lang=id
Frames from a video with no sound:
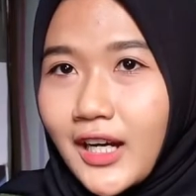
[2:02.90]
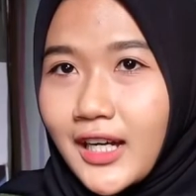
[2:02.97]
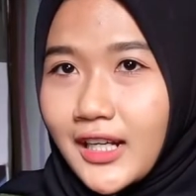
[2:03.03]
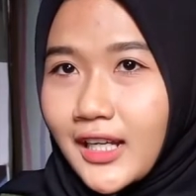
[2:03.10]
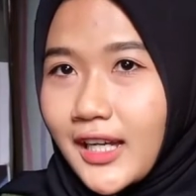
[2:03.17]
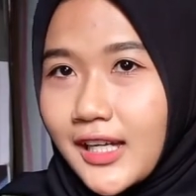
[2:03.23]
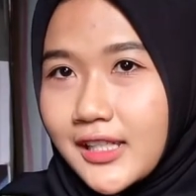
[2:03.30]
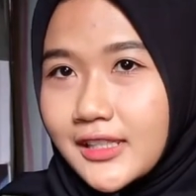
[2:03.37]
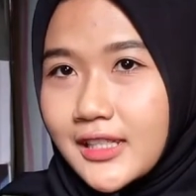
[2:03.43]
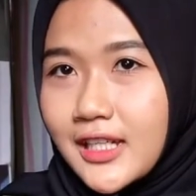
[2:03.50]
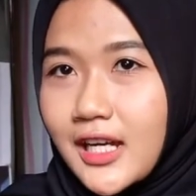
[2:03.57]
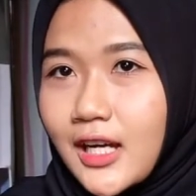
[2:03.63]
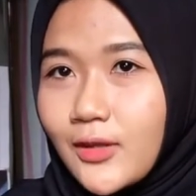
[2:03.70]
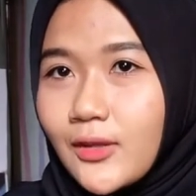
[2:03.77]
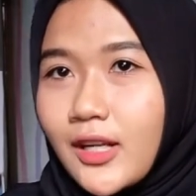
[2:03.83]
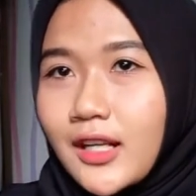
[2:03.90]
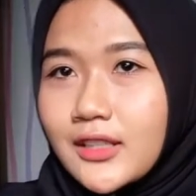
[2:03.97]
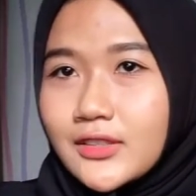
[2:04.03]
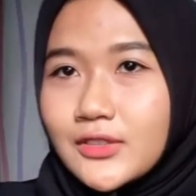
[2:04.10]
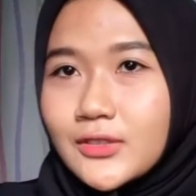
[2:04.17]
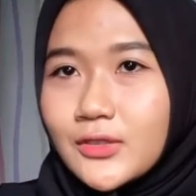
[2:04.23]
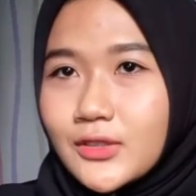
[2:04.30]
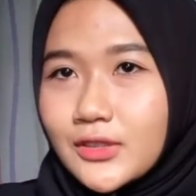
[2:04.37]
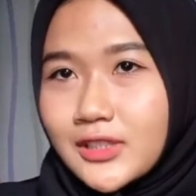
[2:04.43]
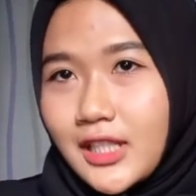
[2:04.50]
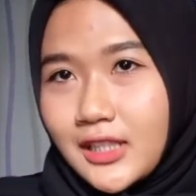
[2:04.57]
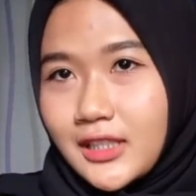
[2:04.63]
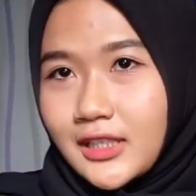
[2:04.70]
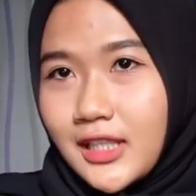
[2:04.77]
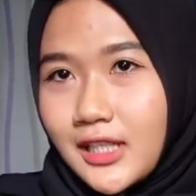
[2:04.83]
harganya aku langsung
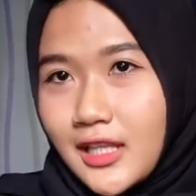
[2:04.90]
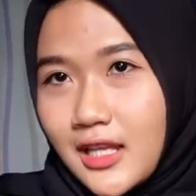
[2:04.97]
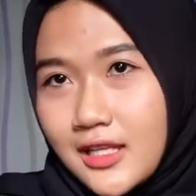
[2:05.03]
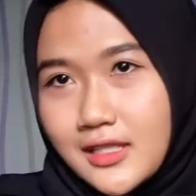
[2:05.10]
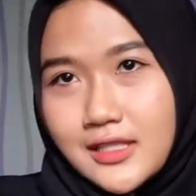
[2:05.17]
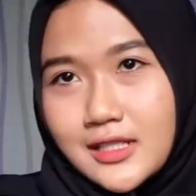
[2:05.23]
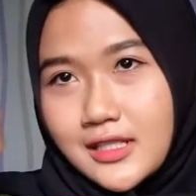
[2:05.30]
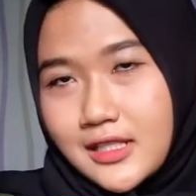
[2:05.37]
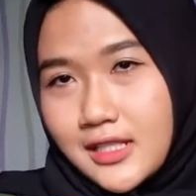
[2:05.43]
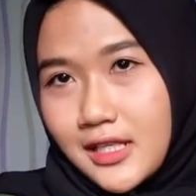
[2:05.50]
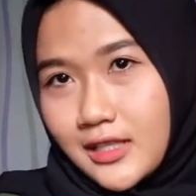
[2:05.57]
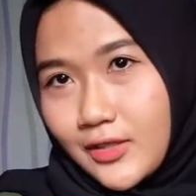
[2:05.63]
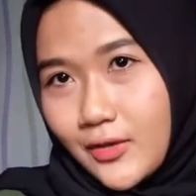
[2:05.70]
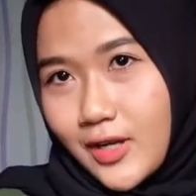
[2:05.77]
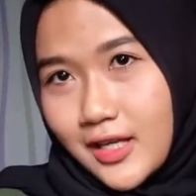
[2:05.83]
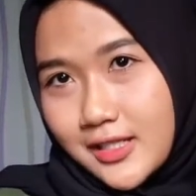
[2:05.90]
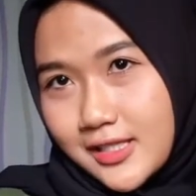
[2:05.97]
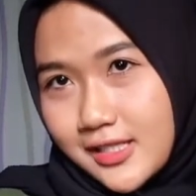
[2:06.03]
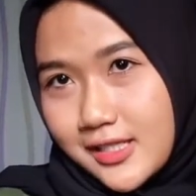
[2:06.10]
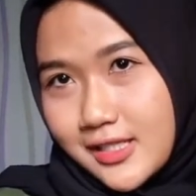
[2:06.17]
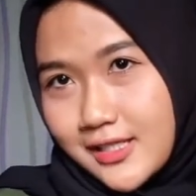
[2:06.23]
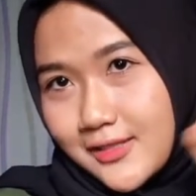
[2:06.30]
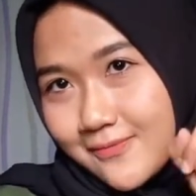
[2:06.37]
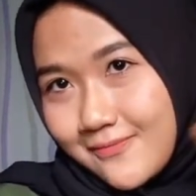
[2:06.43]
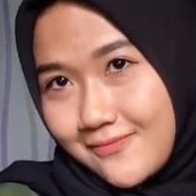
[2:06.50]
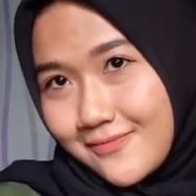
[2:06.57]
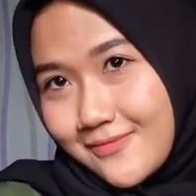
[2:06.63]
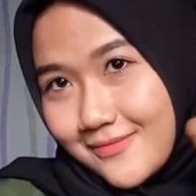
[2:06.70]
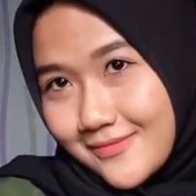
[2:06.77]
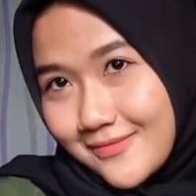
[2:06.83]
catat aja di sini atau gak sih
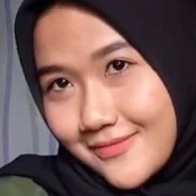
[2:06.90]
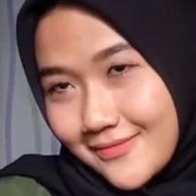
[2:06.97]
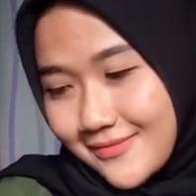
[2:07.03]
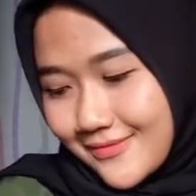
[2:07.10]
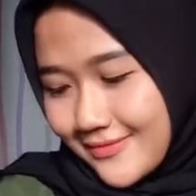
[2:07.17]
sini